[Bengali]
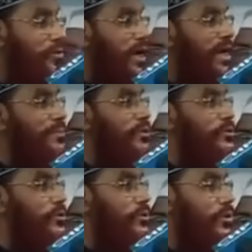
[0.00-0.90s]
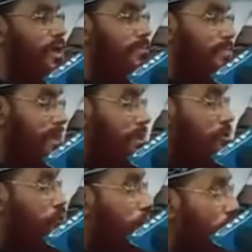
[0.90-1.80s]
কোরআনের মতো করে
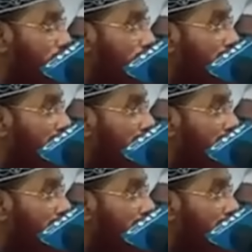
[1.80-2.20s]
ছোট্ট